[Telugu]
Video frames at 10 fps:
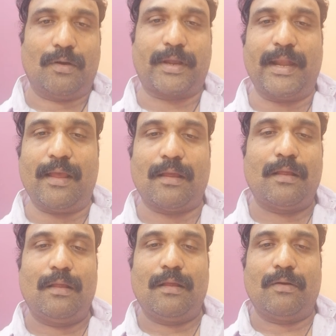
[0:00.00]
ఓకేనా
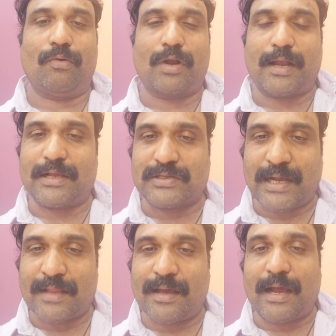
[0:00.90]
ఒక్క
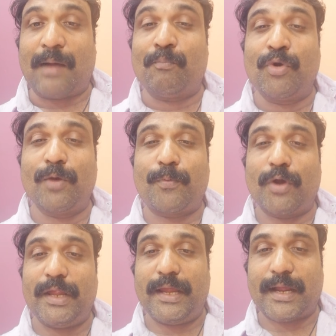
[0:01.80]
సాదా
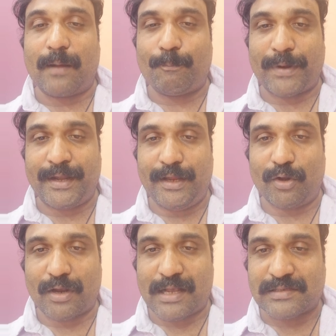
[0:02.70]
అమ్ముడుపోయే కంపెనీ
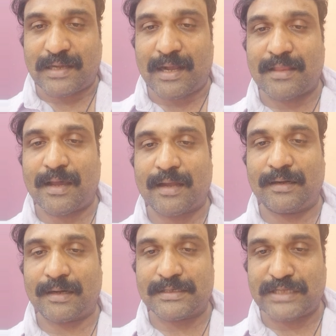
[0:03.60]
యొక్క
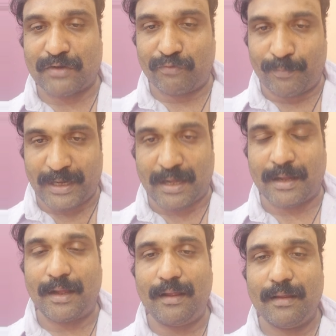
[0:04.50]
సాధారణ రిజర్వు
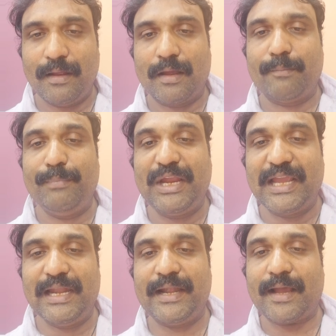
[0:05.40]
మినహా
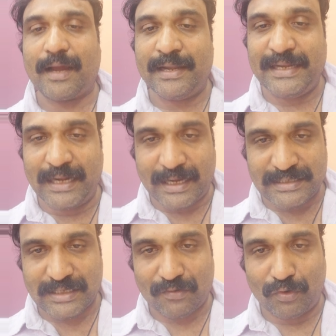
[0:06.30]
మిగిలిన అన్ని
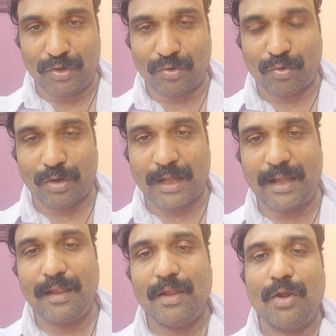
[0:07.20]
రిజర్వులు కూడా
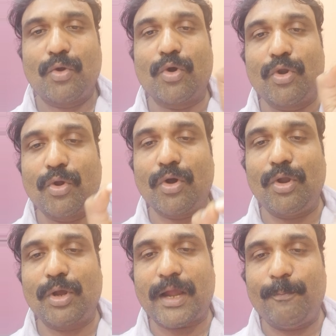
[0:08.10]

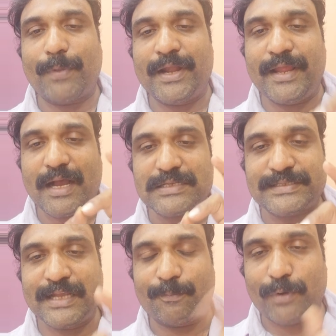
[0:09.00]
కొనుగోలు కంపెనీ
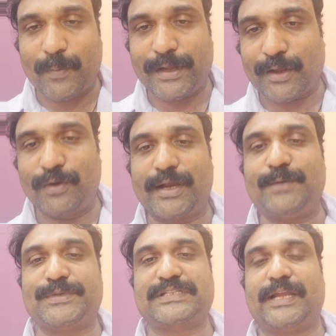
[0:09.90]
ఆస్తి అప్పుల పట్టికలో
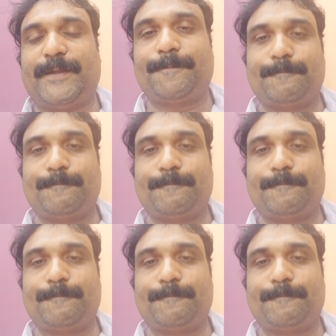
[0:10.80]
కనిపిస్తాయి